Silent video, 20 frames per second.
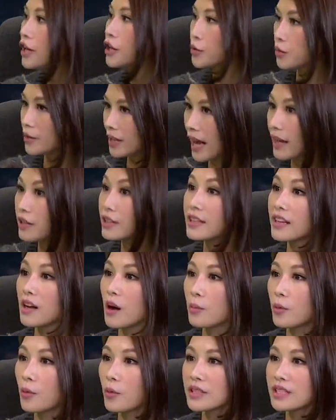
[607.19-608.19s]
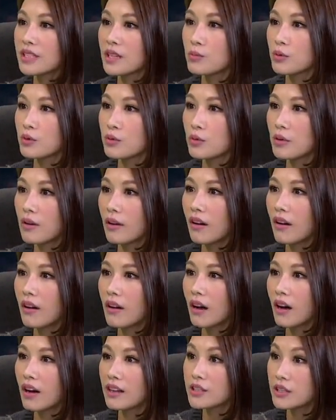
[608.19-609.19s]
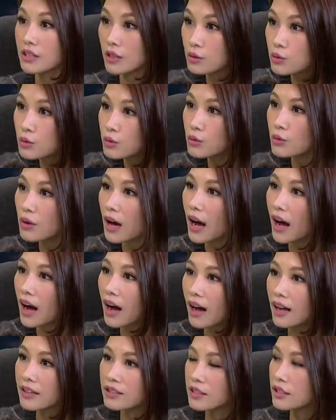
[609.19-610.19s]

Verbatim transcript: 因为他一定要播一些，比如说呃证据啊、